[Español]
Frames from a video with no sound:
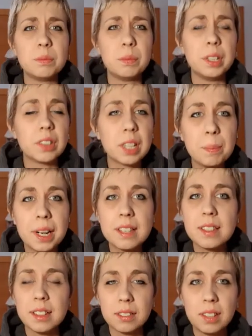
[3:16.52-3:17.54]
Pero ¿qué
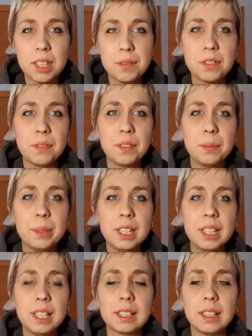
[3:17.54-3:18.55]
pasa con la división
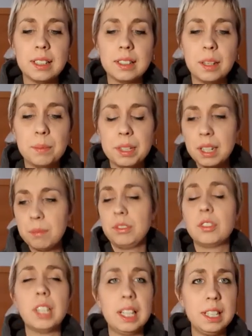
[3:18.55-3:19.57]
femenina? También hay
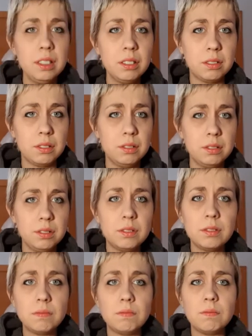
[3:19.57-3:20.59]
mucho talento, ¿no?